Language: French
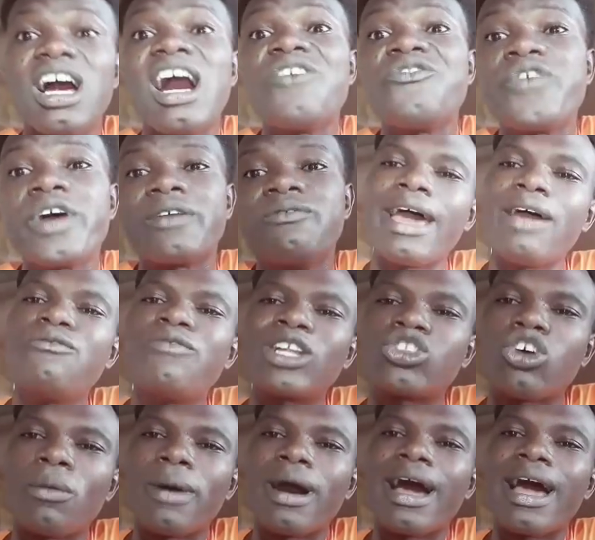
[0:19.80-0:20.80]
Enfin, M. Eh,
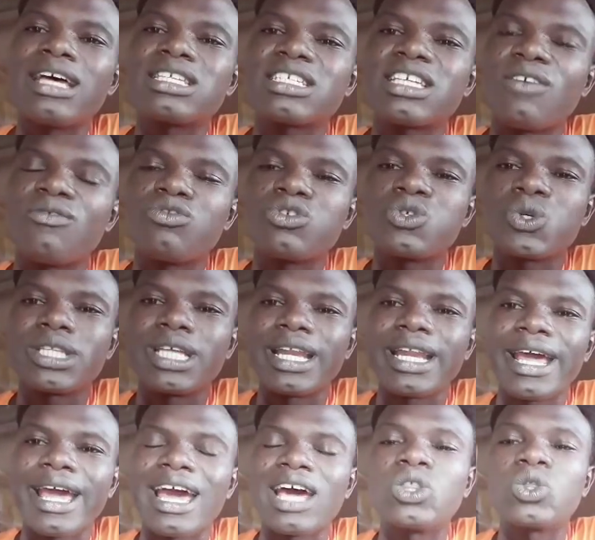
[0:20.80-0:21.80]
Fatoma, est-ce que vous
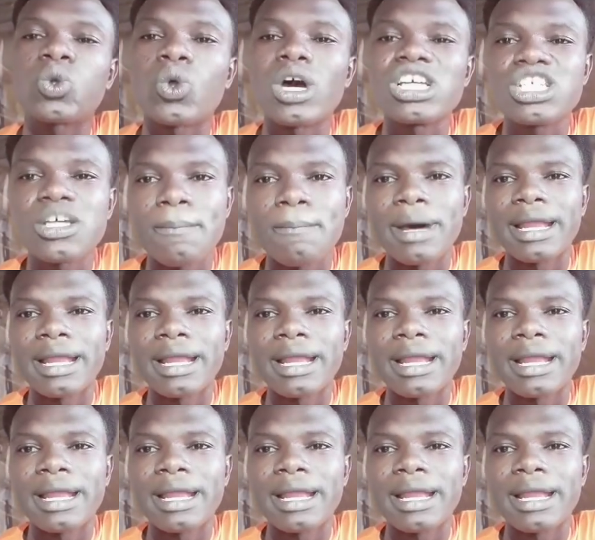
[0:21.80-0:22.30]
soutenez un troisième